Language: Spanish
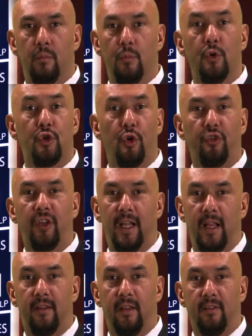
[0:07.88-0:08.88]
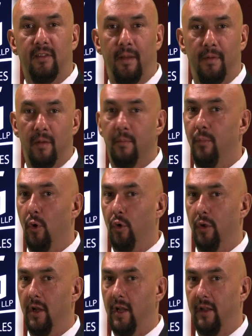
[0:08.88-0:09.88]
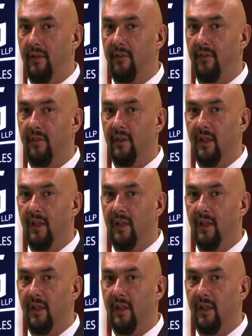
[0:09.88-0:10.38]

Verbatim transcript: Muchos clientes hablan poco inglés,